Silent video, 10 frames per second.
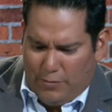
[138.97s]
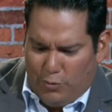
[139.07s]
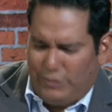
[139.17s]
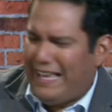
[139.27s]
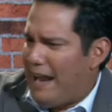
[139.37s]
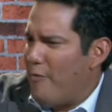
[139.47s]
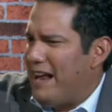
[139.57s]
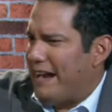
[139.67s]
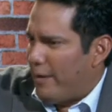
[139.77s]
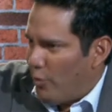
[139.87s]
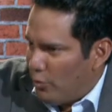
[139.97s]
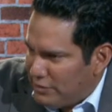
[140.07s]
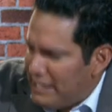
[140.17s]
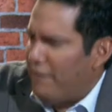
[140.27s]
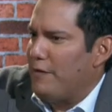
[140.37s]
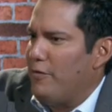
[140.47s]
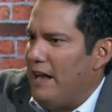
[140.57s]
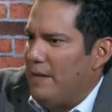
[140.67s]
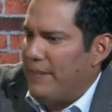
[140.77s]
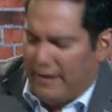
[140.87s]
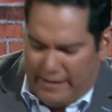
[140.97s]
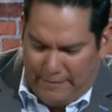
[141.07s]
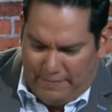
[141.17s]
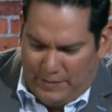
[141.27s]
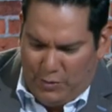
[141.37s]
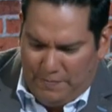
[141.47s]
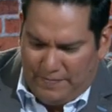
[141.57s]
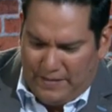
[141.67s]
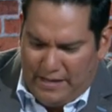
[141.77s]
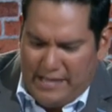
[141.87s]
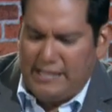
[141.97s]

usted era una reconocida figura del PRD, ¿no? Y